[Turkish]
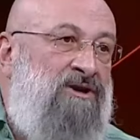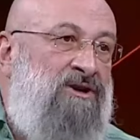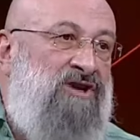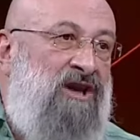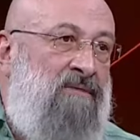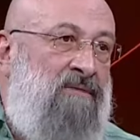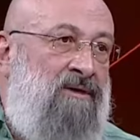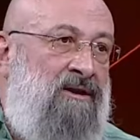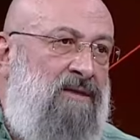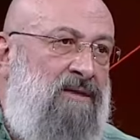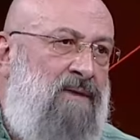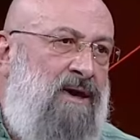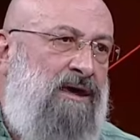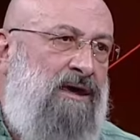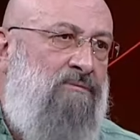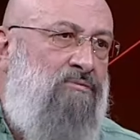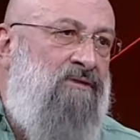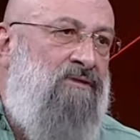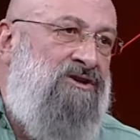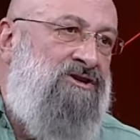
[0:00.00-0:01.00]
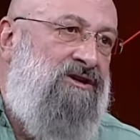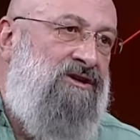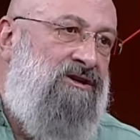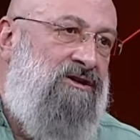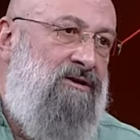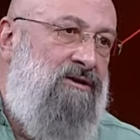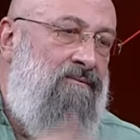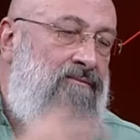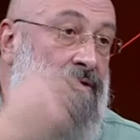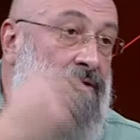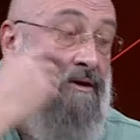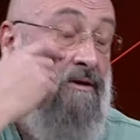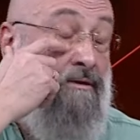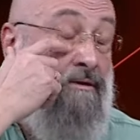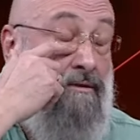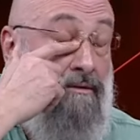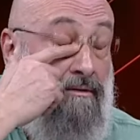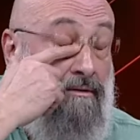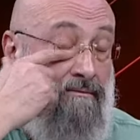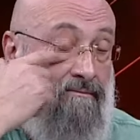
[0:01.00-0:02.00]
beceremedi belki bu becerir. Belki
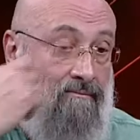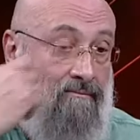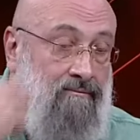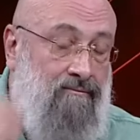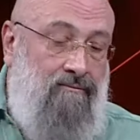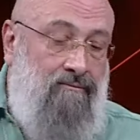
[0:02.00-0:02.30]
becerir.